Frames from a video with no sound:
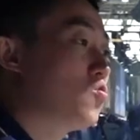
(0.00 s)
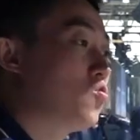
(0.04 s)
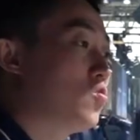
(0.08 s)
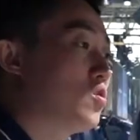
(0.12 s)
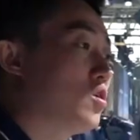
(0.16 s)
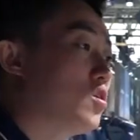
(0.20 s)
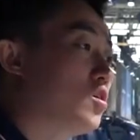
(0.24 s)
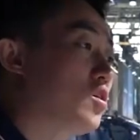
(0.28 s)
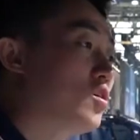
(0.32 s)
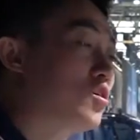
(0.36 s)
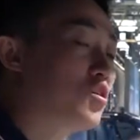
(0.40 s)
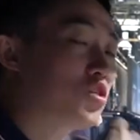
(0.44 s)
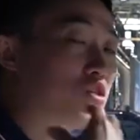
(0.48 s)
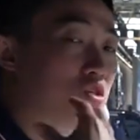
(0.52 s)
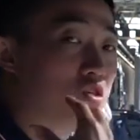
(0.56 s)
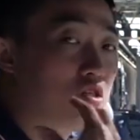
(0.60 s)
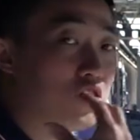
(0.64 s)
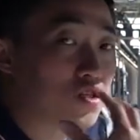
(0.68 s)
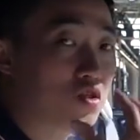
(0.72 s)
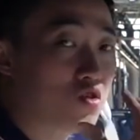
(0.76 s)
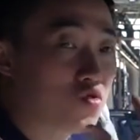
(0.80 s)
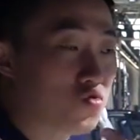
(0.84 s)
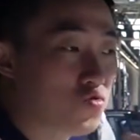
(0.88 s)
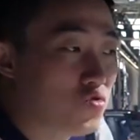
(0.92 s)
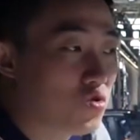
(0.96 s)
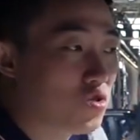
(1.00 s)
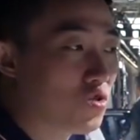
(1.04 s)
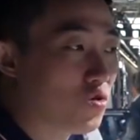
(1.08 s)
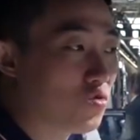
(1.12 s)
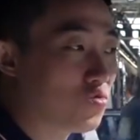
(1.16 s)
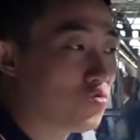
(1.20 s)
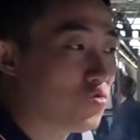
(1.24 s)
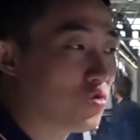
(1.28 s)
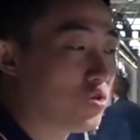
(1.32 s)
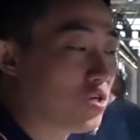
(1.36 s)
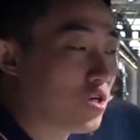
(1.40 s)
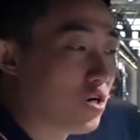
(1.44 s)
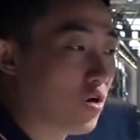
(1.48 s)
户的一个实际的需求
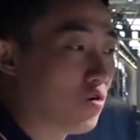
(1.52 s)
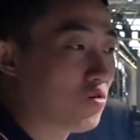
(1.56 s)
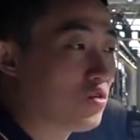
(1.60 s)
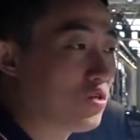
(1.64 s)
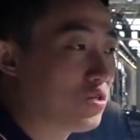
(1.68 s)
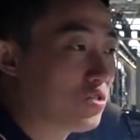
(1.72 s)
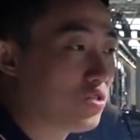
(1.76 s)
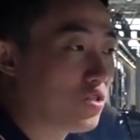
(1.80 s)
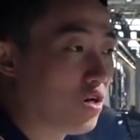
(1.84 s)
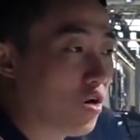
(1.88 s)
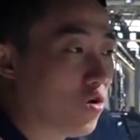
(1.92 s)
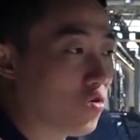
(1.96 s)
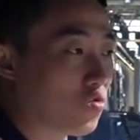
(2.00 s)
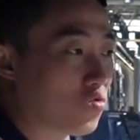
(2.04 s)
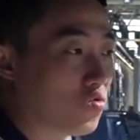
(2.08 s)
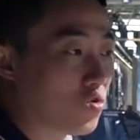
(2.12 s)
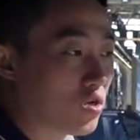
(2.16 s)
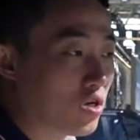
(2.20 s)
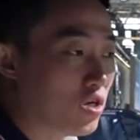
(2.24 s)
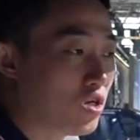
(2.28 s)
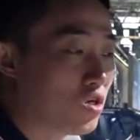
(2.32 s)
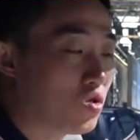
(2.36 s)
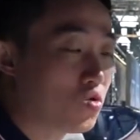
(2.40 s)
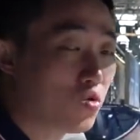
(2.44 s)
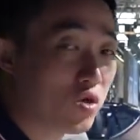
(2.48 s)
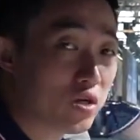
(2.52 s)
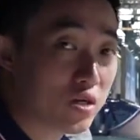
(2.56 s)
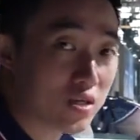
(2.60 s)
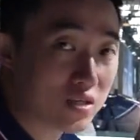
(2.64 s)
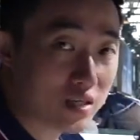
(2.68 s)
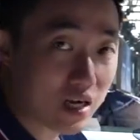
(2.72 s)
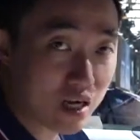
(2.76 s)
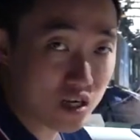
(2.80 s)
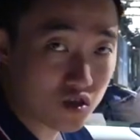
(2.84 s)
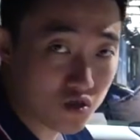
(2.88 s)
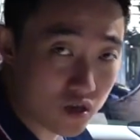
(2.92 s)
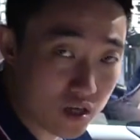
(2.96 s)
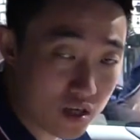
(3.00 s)
去调整角度，可以对着
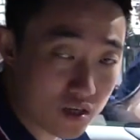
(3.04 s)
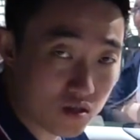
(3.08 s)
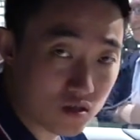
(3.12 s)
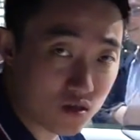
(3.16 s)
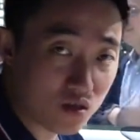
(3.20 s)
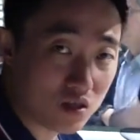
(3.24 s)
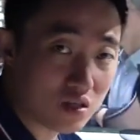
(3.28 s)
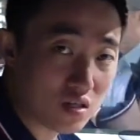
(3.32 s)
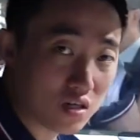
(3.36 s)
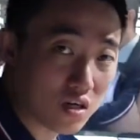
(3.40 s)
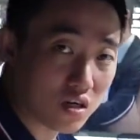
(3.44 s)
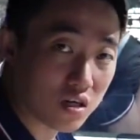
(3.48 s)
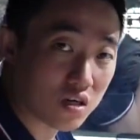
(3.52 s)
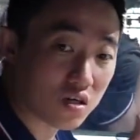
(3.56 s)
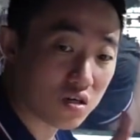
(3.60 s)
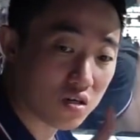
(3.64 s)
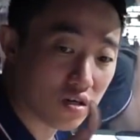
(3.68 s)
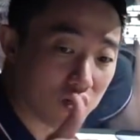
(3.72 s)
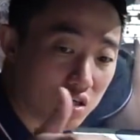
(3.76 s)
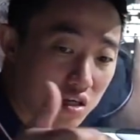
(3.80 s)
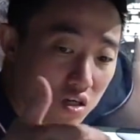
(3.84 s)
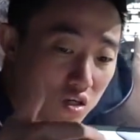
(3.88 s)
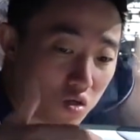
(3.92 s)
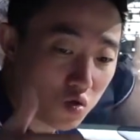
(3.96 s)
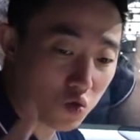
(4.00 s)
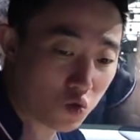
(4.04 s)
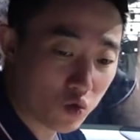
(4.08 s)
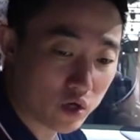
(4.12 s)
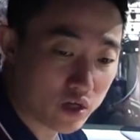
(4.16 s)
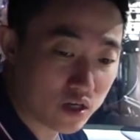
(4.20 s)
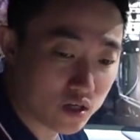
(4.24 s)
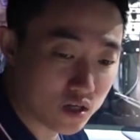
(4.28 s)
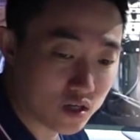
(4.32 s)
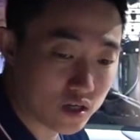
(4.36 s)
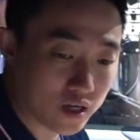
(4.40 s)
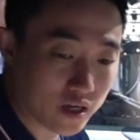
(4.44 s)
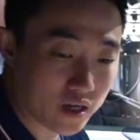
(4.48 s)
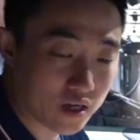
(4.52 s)
驾驶员一侧，也可以对
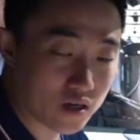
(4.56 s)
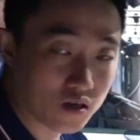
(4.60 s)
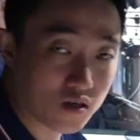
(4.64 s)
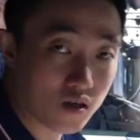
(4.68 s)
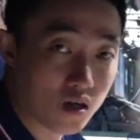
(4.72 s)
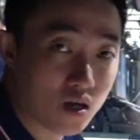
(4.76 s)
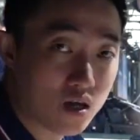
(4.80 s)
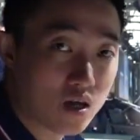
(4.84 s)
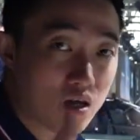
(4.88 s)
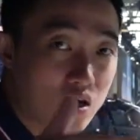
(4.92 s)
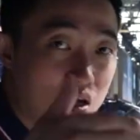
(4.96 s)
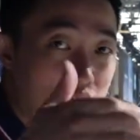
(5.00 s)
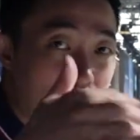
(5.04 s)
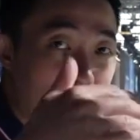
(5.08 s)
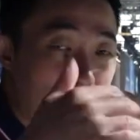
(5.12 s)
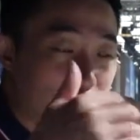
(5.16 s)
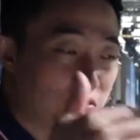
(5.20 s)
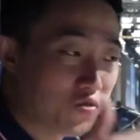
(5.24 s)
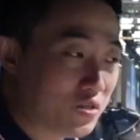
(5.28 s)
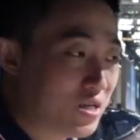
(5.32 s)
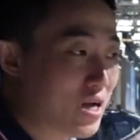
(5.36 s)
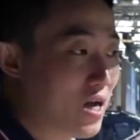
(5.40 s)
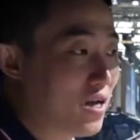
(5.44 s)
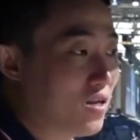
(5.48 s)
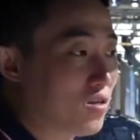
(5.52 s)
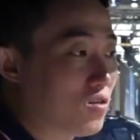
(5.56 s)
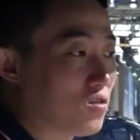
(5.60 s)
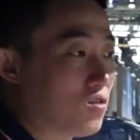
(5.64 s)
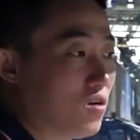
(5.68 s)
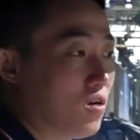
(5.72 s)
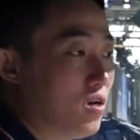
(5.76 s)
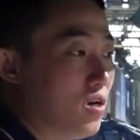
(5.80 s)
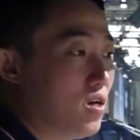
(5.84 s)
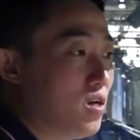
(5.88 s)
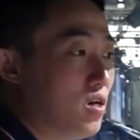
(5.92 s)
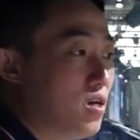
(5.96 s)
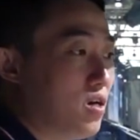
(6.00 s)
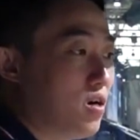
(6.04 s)
着这个。副驾一侧，
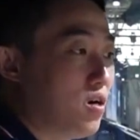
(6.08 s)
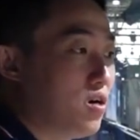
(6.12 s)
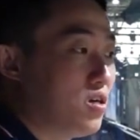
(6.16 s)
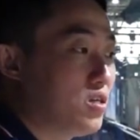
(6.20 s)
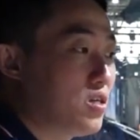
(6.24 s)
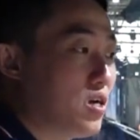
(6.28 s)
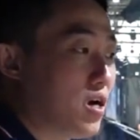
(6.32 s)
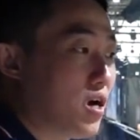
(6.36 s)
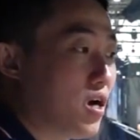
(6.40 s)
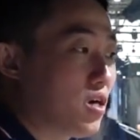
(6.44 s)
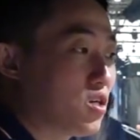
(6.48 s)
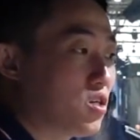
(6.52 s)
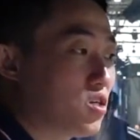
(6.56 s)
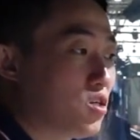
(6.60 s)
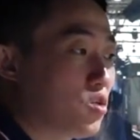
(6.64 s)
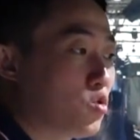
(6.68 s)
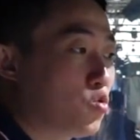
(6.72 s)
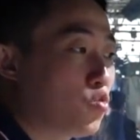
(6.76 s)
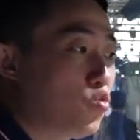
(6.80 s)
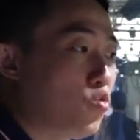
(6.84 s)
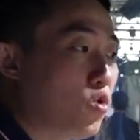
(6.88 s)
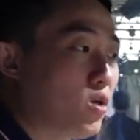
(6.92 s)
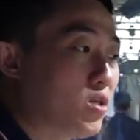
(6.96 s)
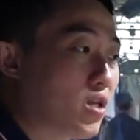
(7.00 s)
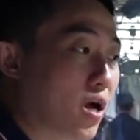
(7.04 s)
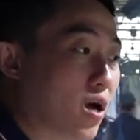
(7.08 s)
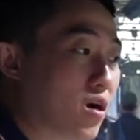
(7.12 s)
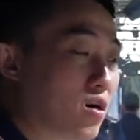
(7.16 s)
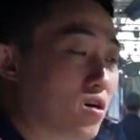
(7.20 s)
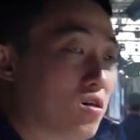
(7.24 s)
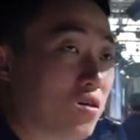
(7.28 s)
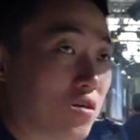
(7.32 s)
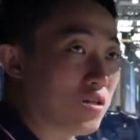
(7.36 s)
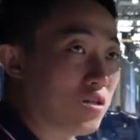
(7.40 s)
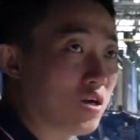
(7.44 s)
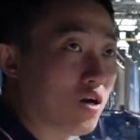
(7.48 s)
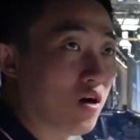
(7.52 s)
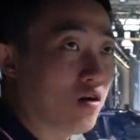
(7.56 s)
而且啊是多档
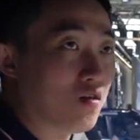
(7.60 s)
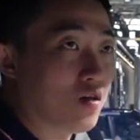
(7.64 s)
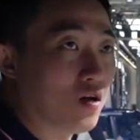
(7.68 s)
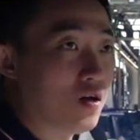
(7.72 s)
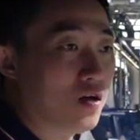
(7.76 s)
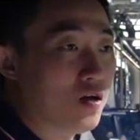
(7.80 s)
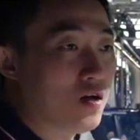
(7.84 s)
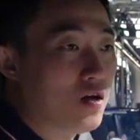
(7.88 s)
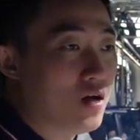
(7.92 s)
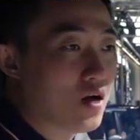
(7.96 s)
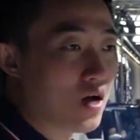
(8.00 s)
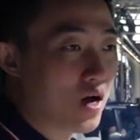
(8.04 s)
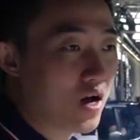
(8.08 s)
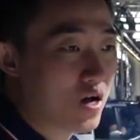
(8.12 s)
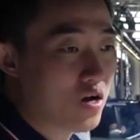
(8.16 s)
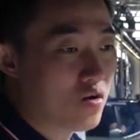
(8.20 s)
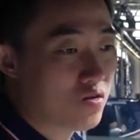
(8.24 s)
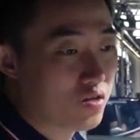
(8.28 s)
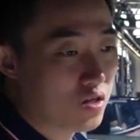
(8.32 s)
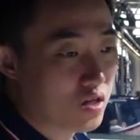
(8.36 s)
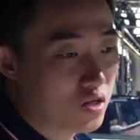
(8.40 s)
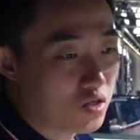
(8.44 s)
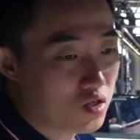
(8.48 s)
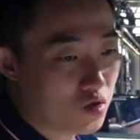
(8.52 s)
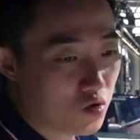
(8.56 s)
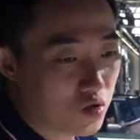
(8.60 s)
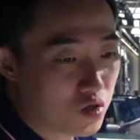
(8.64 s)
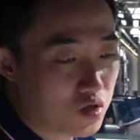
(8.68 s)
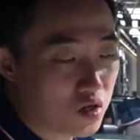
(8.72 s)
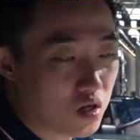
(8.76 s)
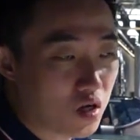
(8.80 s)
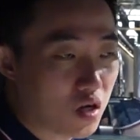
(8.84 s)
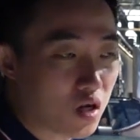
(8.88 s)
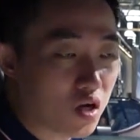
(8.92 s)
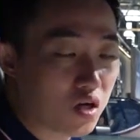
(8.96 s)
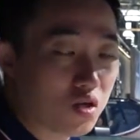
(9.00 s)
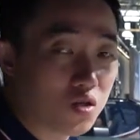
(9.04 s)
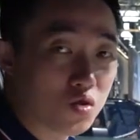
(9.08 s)
调的。还有呢，就
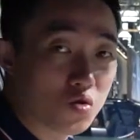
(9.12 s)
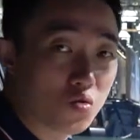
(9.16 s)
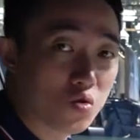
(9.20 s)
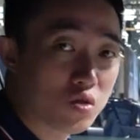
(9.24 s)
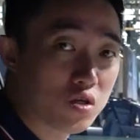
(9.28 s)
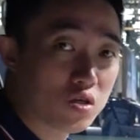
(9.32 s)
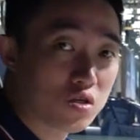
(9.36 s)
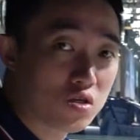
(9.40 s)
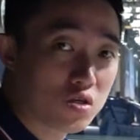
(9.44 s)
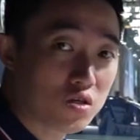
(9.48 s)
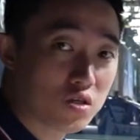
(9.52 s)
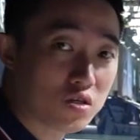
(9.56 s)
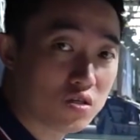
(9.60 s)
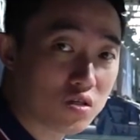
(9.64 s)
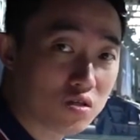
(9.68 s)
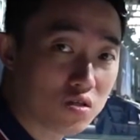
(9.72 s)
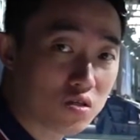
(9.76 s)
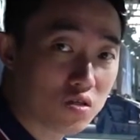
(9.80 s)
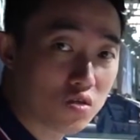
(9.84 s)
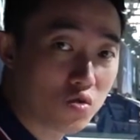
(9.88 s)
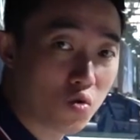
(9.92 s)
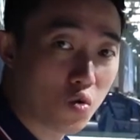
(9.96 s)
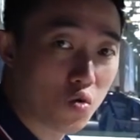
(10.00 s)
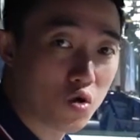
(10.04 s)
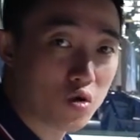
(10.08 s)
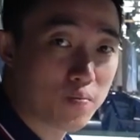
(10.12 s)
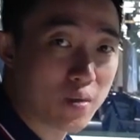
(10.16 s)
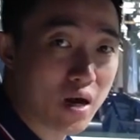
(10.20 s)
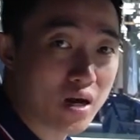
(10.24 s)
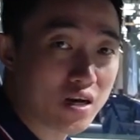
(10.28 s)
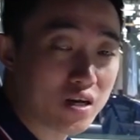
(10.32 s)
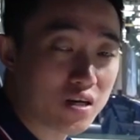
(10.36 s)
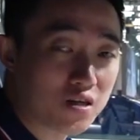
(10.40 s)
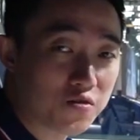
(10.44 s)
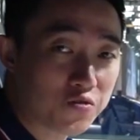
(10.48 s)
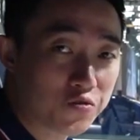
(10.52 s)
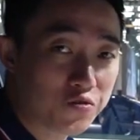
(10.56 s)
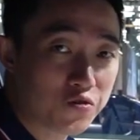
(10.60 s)
是很多的车型呢都会把
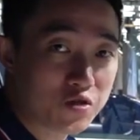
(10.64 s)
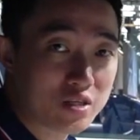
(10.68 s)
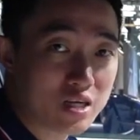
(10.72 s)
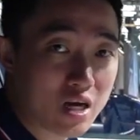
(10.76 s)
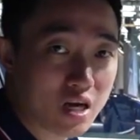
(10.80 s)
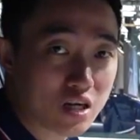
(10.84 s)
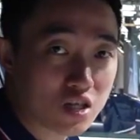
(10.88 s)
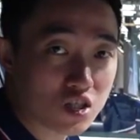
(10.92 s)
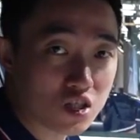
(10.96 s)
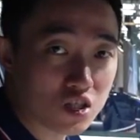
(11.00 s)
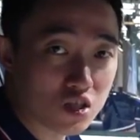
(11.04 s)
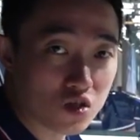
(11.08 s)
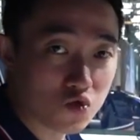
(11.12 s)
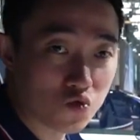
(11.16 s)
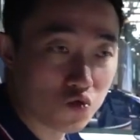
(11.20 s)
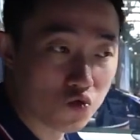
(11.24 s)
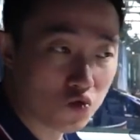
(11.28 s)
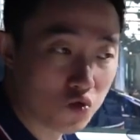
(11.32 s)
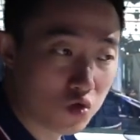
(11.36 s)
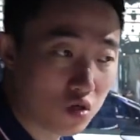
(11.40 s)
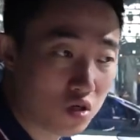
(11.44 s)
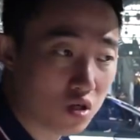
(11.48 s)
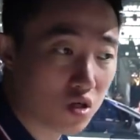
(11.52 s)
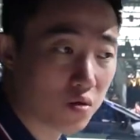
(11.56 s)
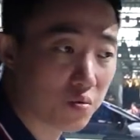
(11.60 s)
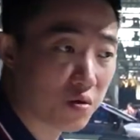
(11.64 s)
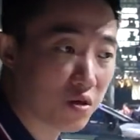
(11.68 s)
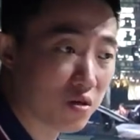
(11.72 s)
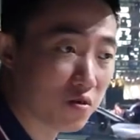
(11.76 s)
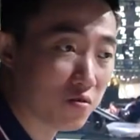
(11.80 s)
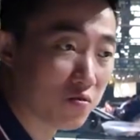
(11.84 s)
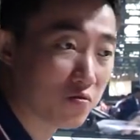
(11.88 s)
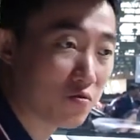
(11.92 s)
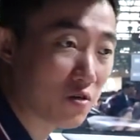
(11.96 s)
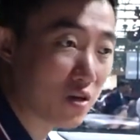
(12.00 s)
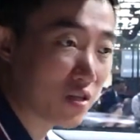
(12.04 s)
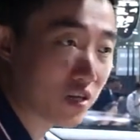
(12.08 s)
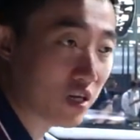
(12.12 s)
这个副驾驶的娱乐屏
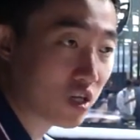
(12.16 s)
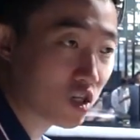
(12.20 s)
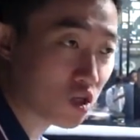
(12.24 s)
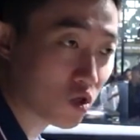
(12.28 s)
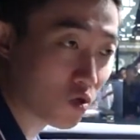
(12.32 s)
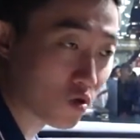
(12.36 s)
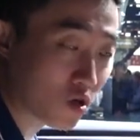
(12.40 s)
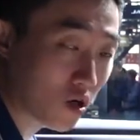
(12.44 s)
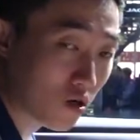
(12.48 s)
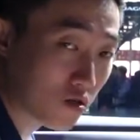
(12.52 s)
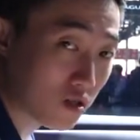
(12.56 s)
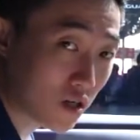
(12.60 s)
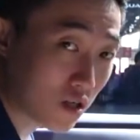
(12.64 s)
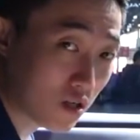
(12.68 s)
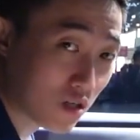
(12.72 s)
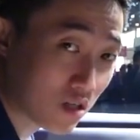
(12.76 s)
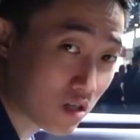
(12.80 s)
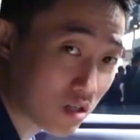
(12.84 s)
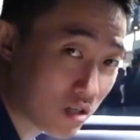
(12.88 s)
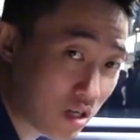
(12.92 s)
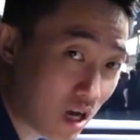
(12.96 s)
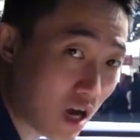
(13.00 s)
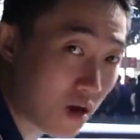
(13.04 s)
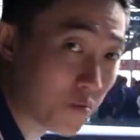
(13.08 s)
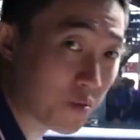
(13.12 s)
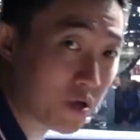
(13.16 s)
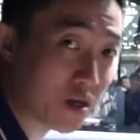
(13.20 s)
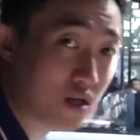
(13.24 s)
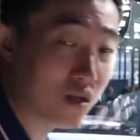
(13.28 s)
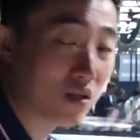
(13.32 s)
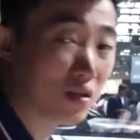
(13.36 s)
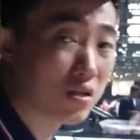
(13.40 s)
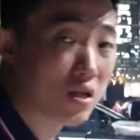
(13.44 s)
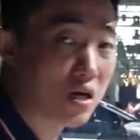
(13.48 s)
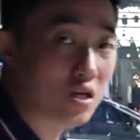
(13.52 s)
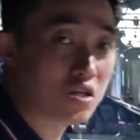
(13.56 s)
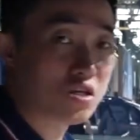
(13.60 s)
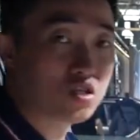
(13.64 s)
放在手套箱的上面，
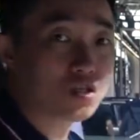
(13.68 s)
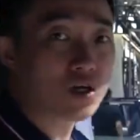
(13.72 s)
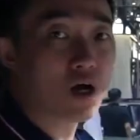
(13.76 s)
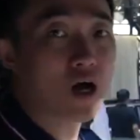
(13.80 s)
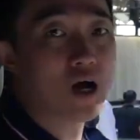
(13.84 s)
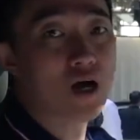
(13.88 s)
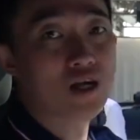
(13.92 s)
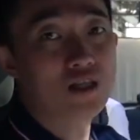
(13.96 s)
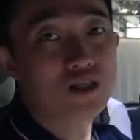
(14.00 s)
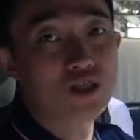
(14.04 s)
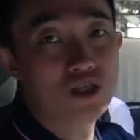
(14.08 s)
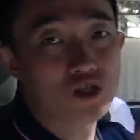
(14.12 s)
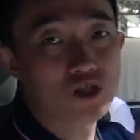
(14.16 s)
但是长安